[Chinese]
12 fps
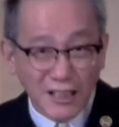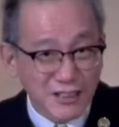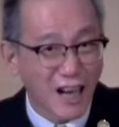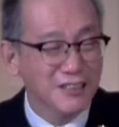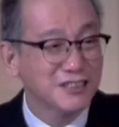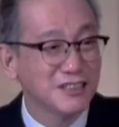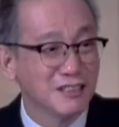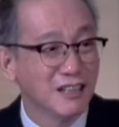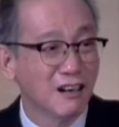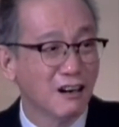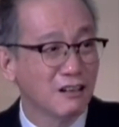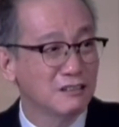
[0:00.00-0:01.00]
常常
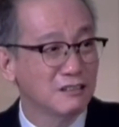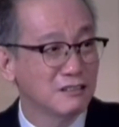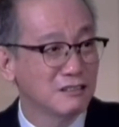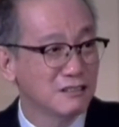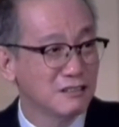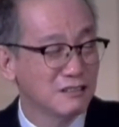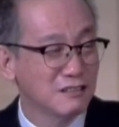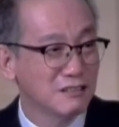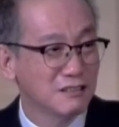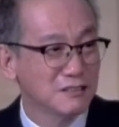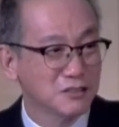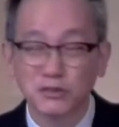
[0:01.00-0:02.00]
喜乐哦。
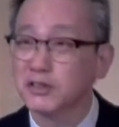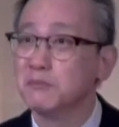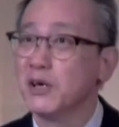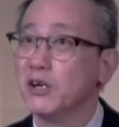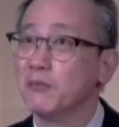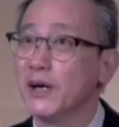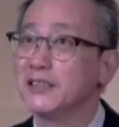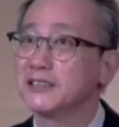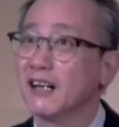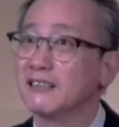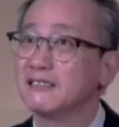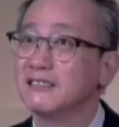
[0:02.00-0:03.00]
就是没有
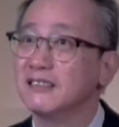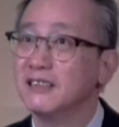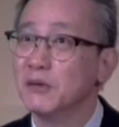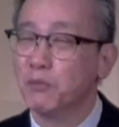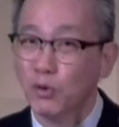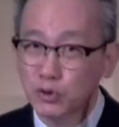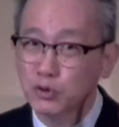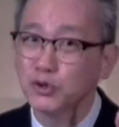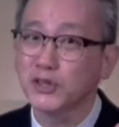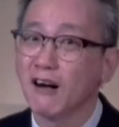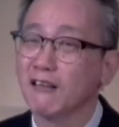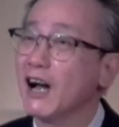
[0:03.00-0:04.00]
悲伤，不
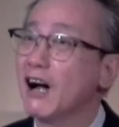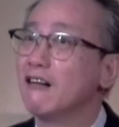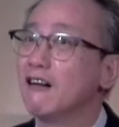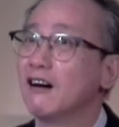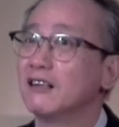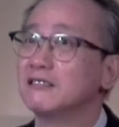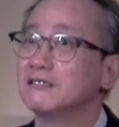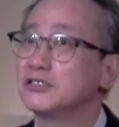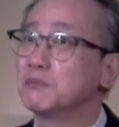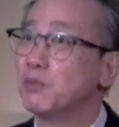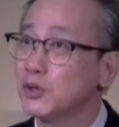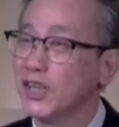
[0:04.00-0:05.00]
住祷告哈，
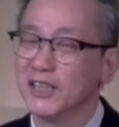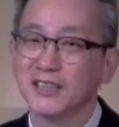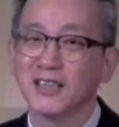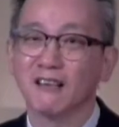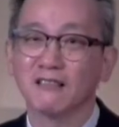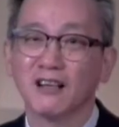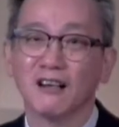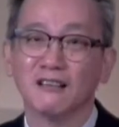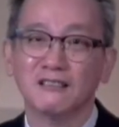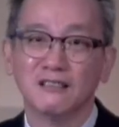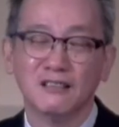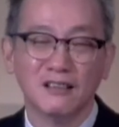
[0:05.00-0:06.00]
就是不停的祷
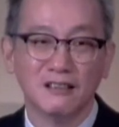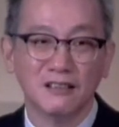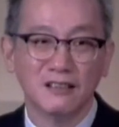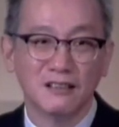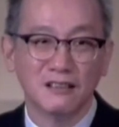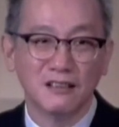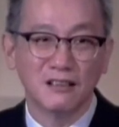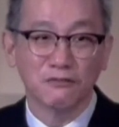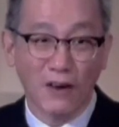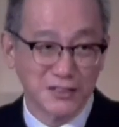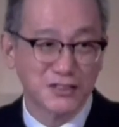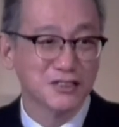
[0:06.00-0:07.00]
告，
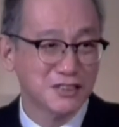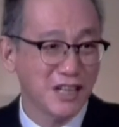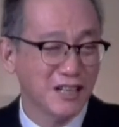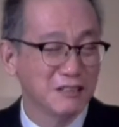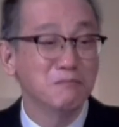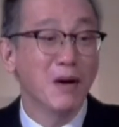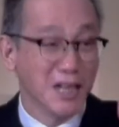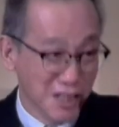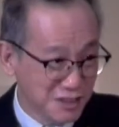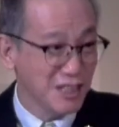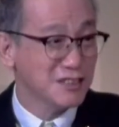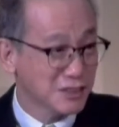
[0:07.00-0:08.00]
凡事谢恩，
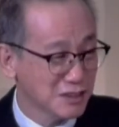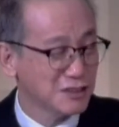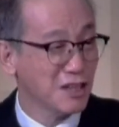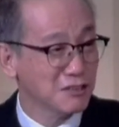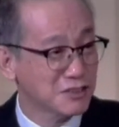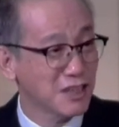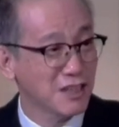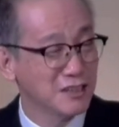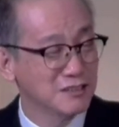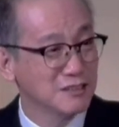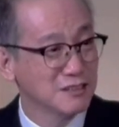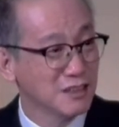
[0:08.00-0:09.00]
每一件事都要谢
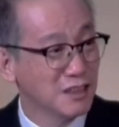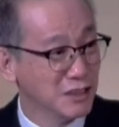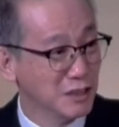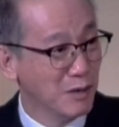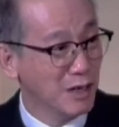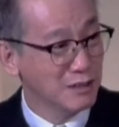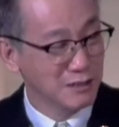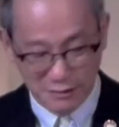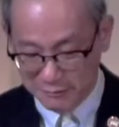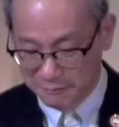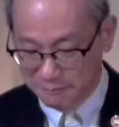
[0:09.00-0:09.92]
恩，可能吗？